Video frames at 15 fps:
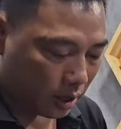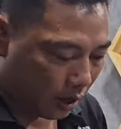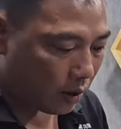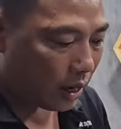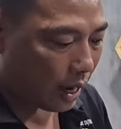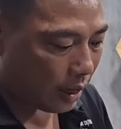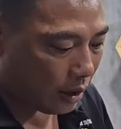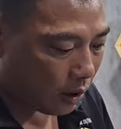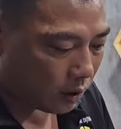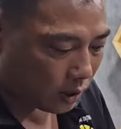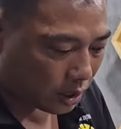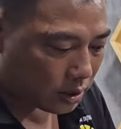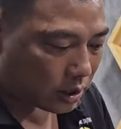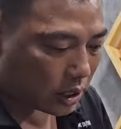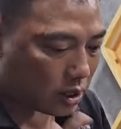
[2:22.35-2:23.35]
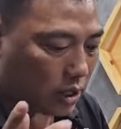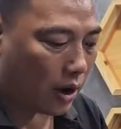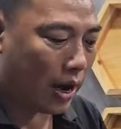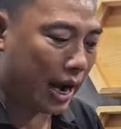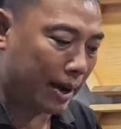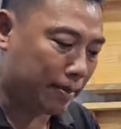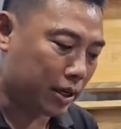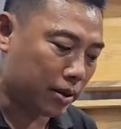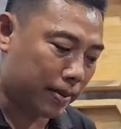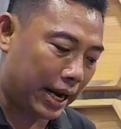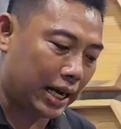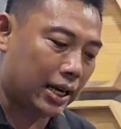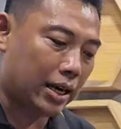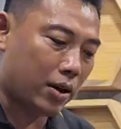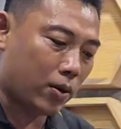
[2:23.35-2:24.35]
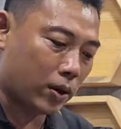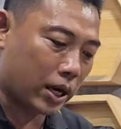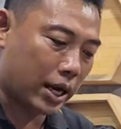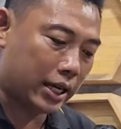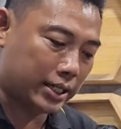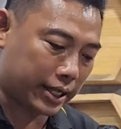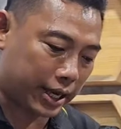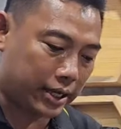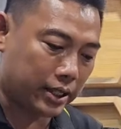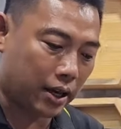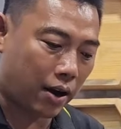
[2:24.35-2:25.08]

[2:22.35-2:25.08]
ngon lành luôn chứ cứ cho 20 mét là ok xịn